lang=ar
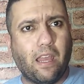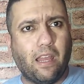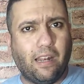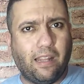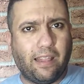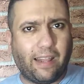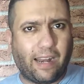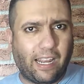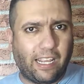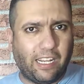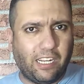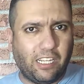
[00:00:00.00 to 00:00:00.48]

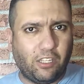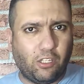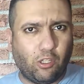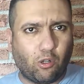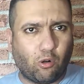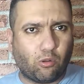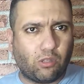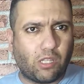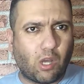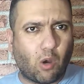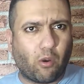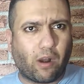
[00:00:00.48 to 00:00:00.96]
اللي رايحين
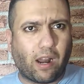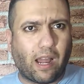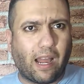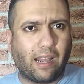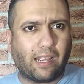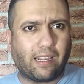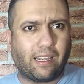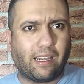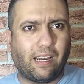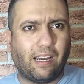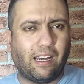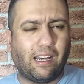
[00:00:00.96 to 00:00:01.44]
يديروا دوره
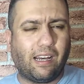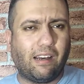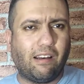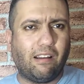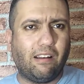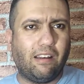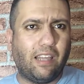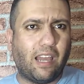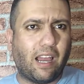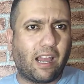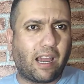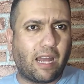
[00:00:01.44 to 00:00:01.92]

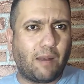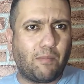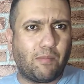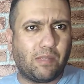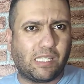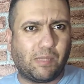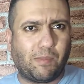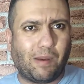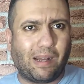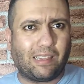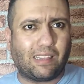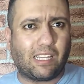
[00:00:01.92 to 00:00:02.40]
هكا لاقل من
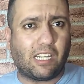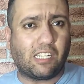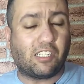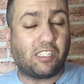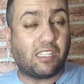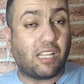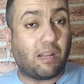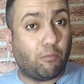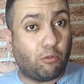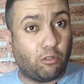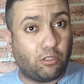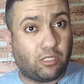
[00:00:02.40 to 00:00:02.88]

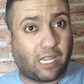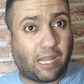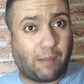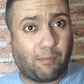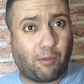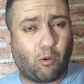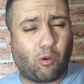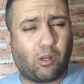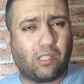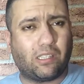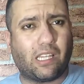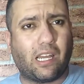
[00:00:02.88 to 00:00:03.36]
17 سنه
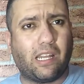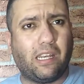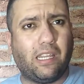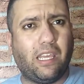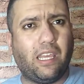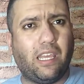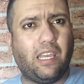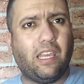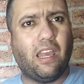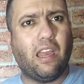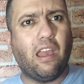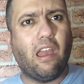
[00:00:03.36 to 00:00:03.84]
المنتخب
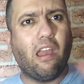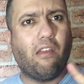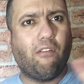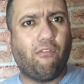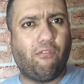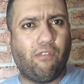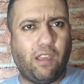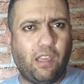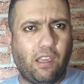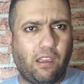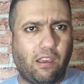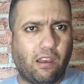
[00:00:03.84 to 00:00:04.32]
الوطني
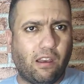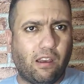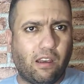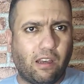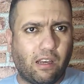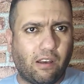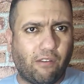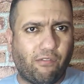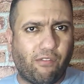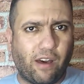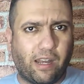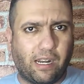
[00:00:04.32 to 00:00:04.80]
في
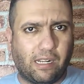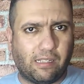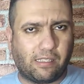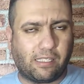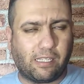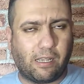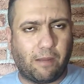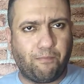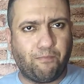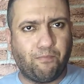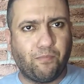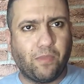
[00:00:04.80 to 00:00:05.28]

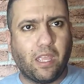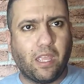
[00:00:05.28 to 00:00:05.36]
فرنسا